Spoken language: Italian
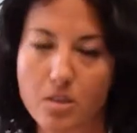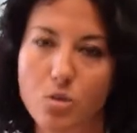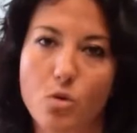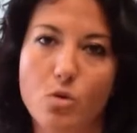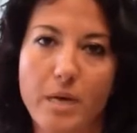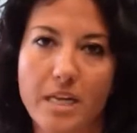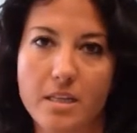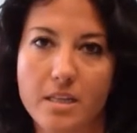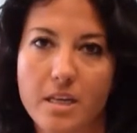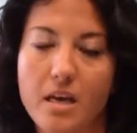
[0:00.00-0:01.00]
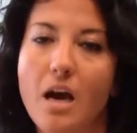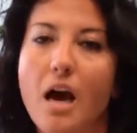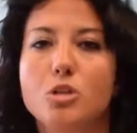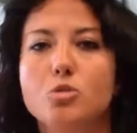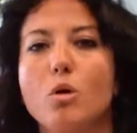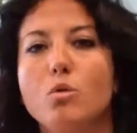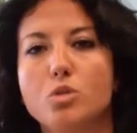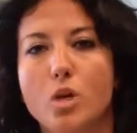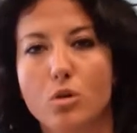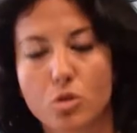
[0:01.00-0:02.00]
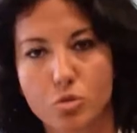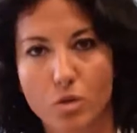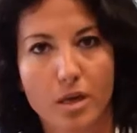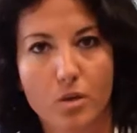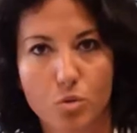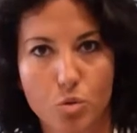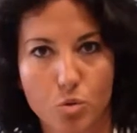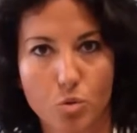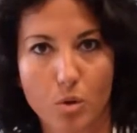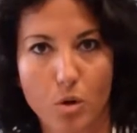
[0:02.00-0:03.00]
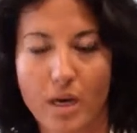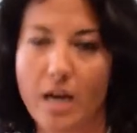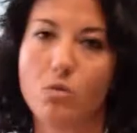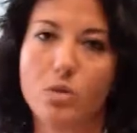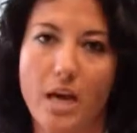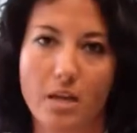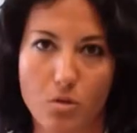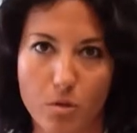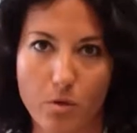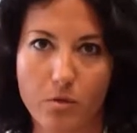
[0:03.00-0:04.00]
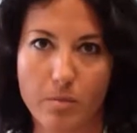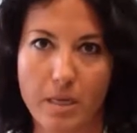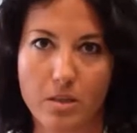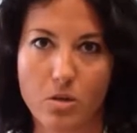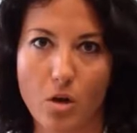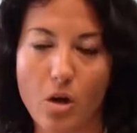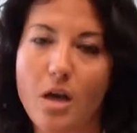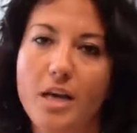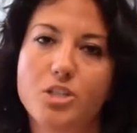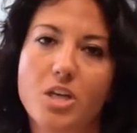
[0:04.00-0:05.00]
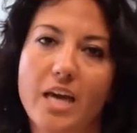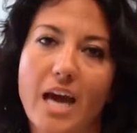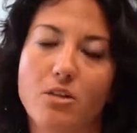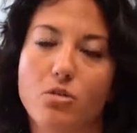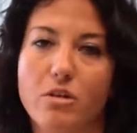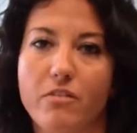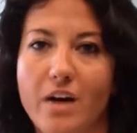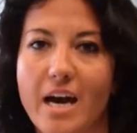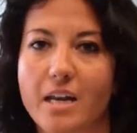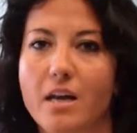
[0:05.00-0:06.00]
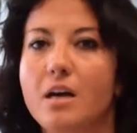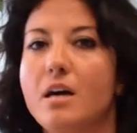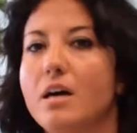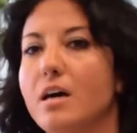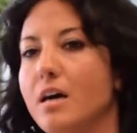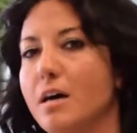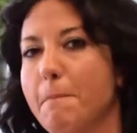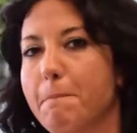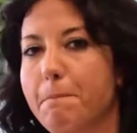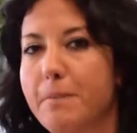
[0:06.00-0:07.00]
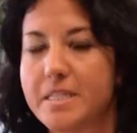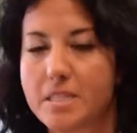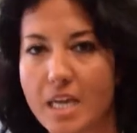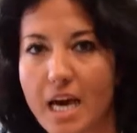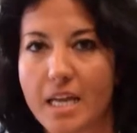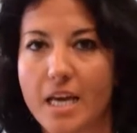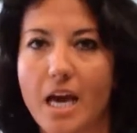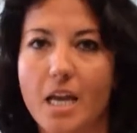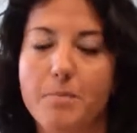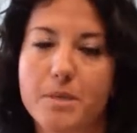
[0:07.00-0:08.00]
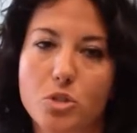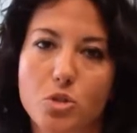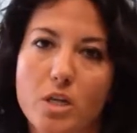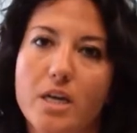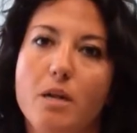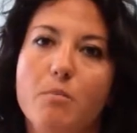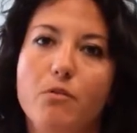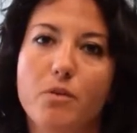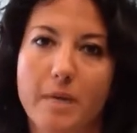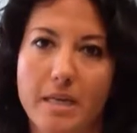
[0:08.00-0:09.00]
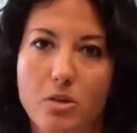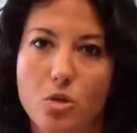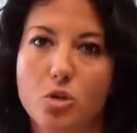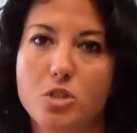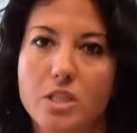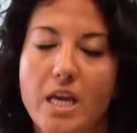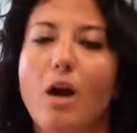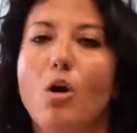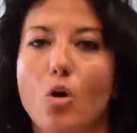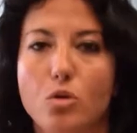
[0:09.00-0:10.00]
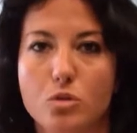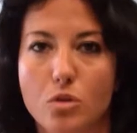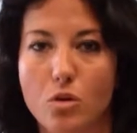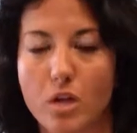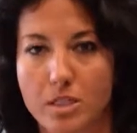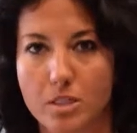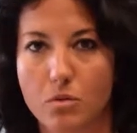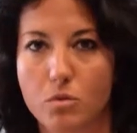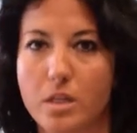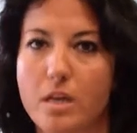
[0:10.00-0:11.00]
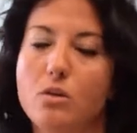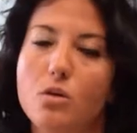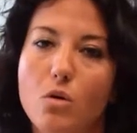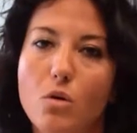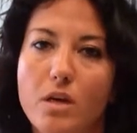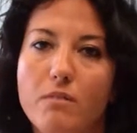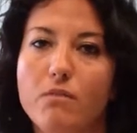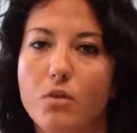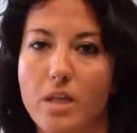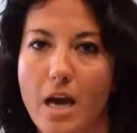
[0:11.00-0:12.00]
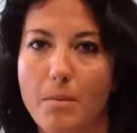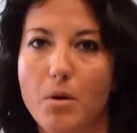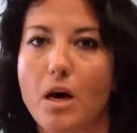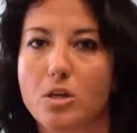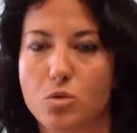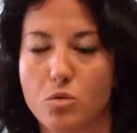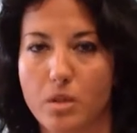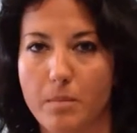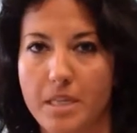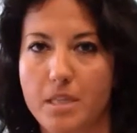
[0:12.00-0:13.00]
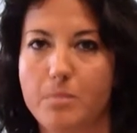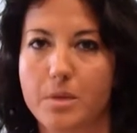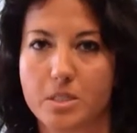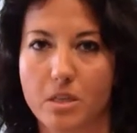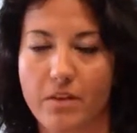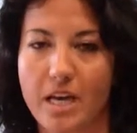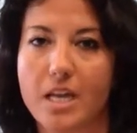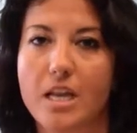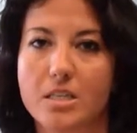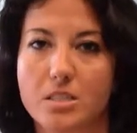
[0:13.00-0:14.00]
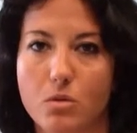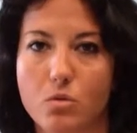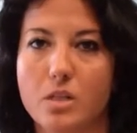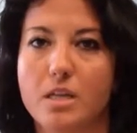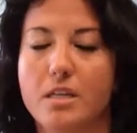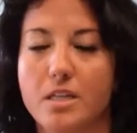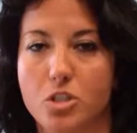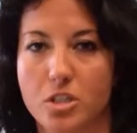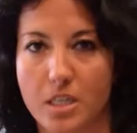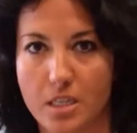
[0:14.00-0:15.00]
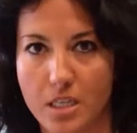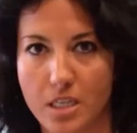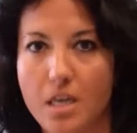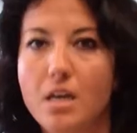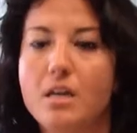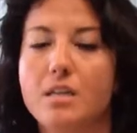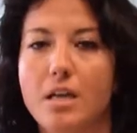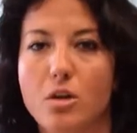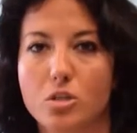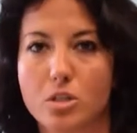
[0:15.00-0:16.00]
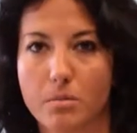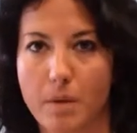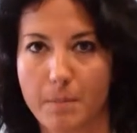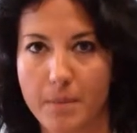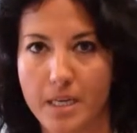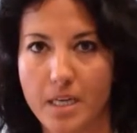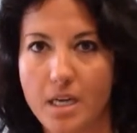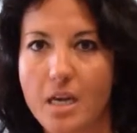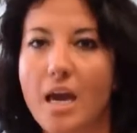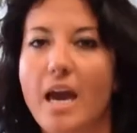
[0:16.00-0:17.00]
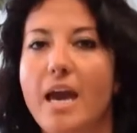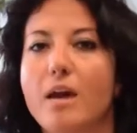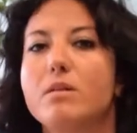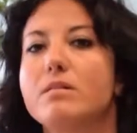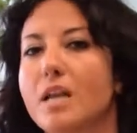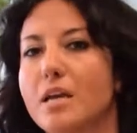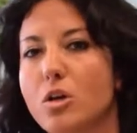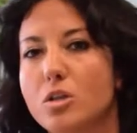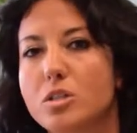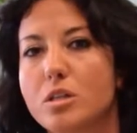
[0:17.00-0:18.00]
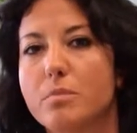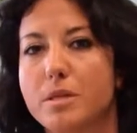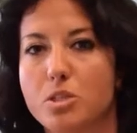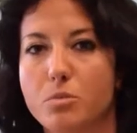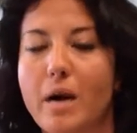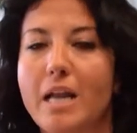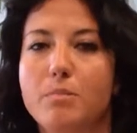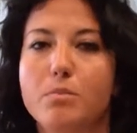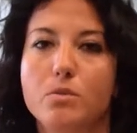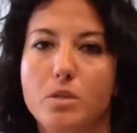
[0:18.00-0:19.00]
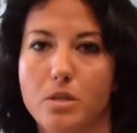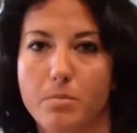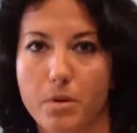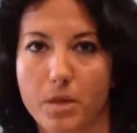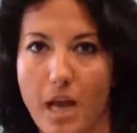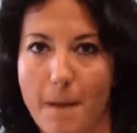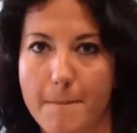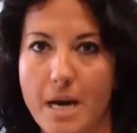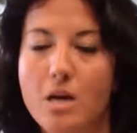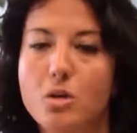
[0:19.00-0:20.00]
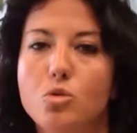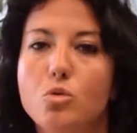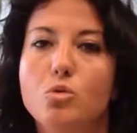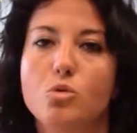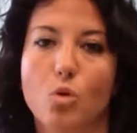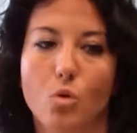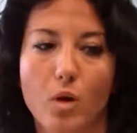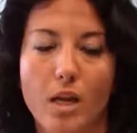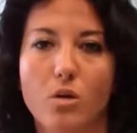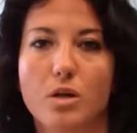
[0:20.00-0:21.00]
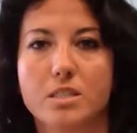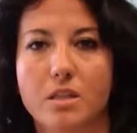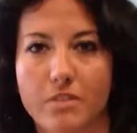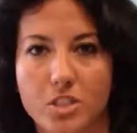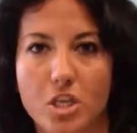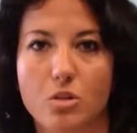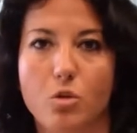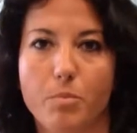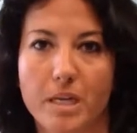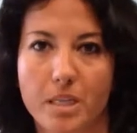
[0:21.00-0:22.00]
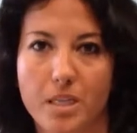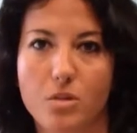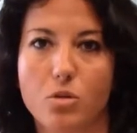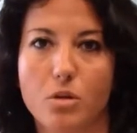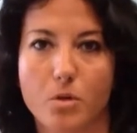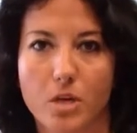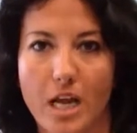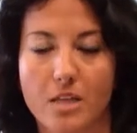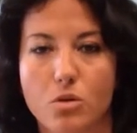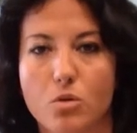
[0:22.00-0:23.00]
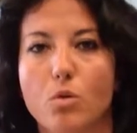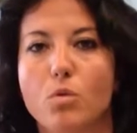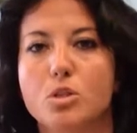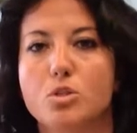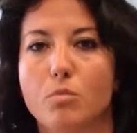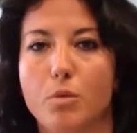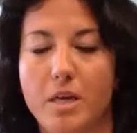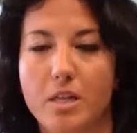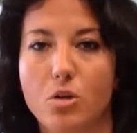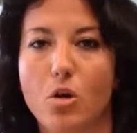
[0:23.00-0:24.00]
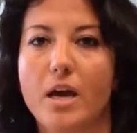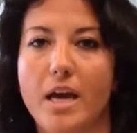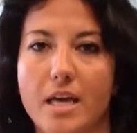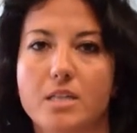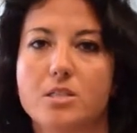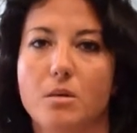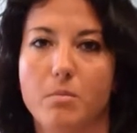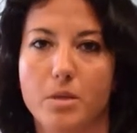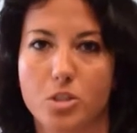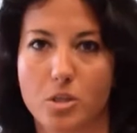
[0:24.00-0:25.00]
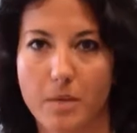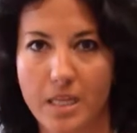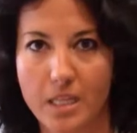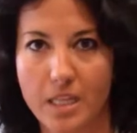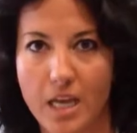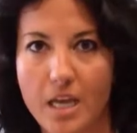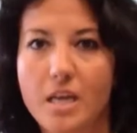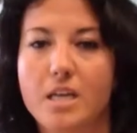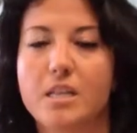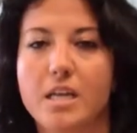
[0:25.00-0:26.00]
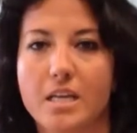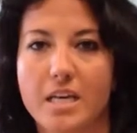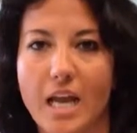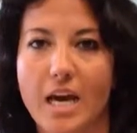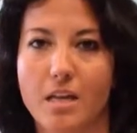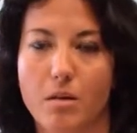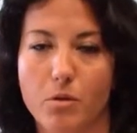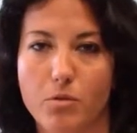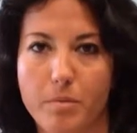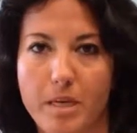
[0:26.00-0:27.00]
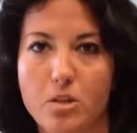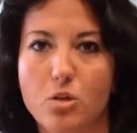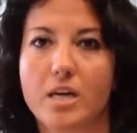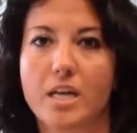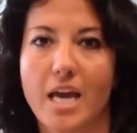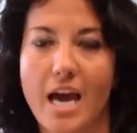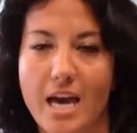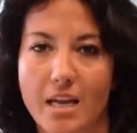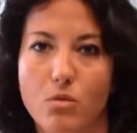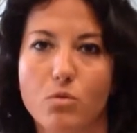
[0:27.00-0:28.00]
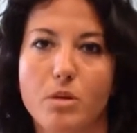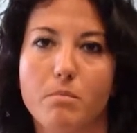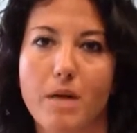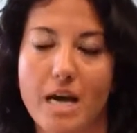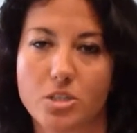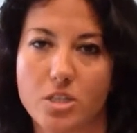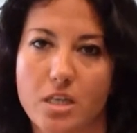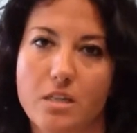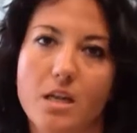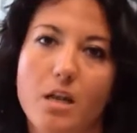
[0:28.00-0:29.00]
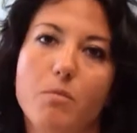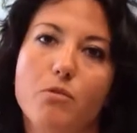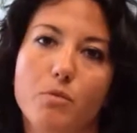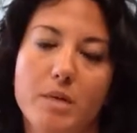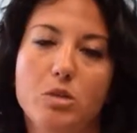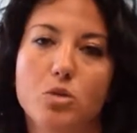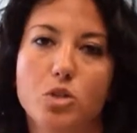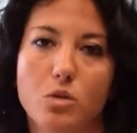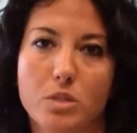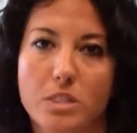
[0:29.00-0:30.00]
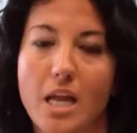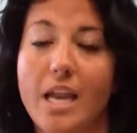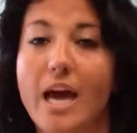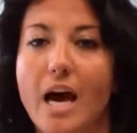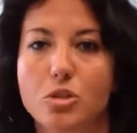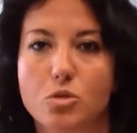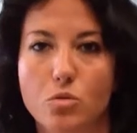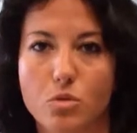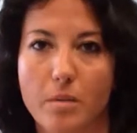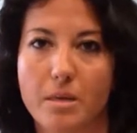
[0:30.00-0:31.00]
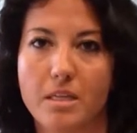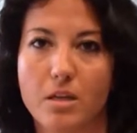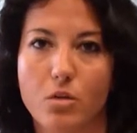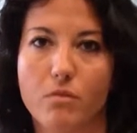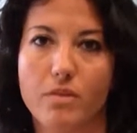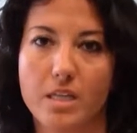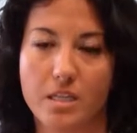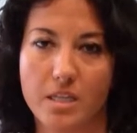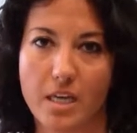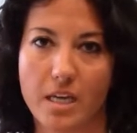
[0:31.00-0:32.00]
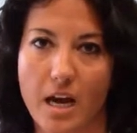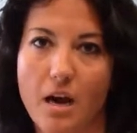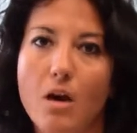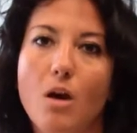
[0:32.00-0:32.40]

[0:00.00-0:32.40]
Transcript: di documenti a suo uso e consumo, calunniando il movimento e cercando di far eh, pensare alle persone che il movimento sia contro la salute. Noi vogliamo assolutamente preservare la salute dei cittadini, dei nostri bambini, è tra i nostri principali punti di programma. Tutto quello che che sta facendo il Partito Democratico in questo momento è semplicemente denigrare il movimento e creare un'immagine del Movimento 5 Stelle assolutamente non veritiera.